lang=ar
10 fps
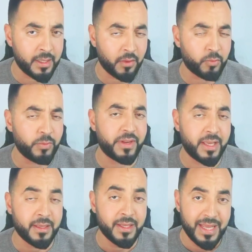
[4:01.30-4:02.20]
نقد
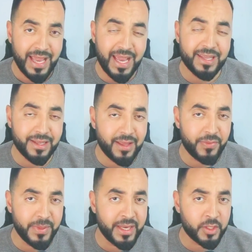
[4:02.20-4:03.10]
ويفلاي حاليا
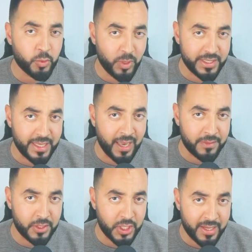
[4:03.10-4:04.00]
اثمنه شويه كاع
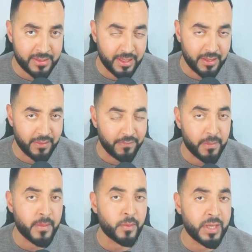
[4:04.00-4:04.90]
عندي شهرين ثلاثه
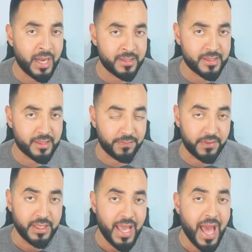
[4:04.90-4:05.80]
فما بالك عاد الصيف
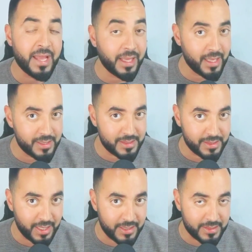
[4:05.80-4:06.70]
اني خاص
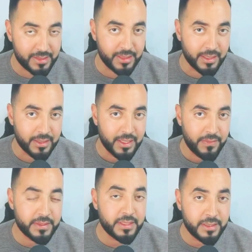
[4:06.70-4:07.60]
تيست
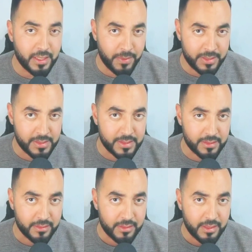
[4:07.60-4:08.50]
تنتيتي تبرت نسم
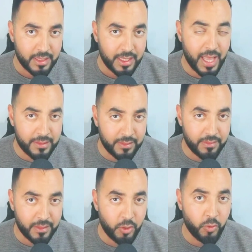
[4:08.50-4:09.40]
قانت
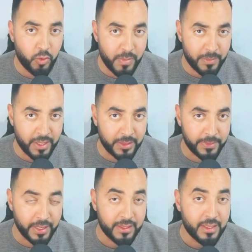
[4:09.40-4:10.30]
الحكومه
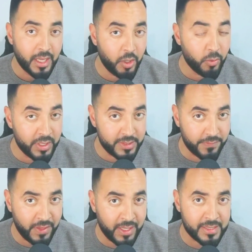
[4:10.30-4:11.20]
المغربيه انه
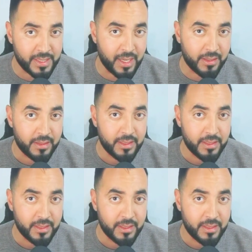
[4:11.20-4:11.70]
ارتفاع الاسعار